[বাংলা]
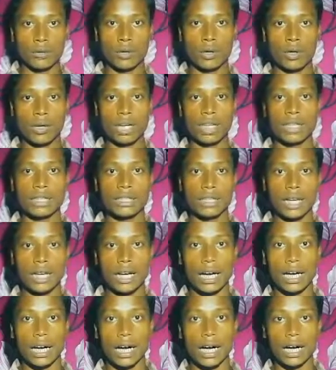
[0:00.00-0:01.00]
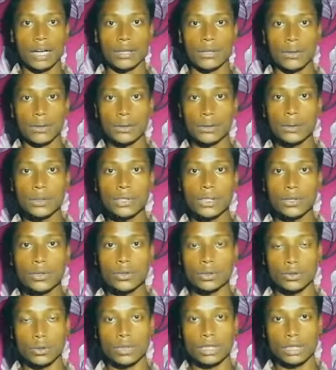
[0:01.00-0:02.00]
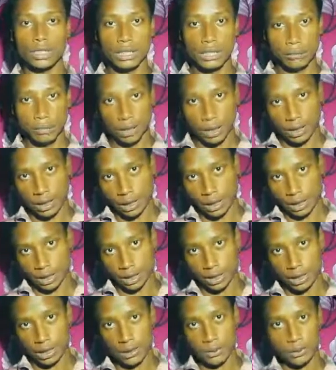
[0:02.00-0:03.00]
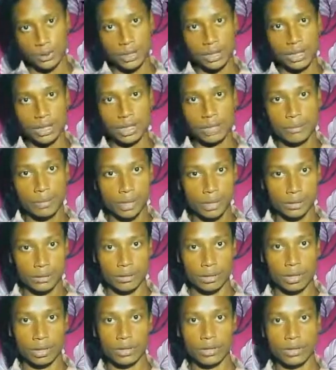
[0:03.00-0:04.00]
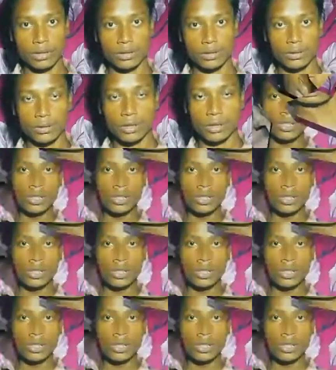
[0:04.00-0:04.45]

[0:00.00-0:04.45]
ফলে তারা আর কোনো দিনও চলে যেতে পারে না এই দড়িটিকে ভেদ করে চলে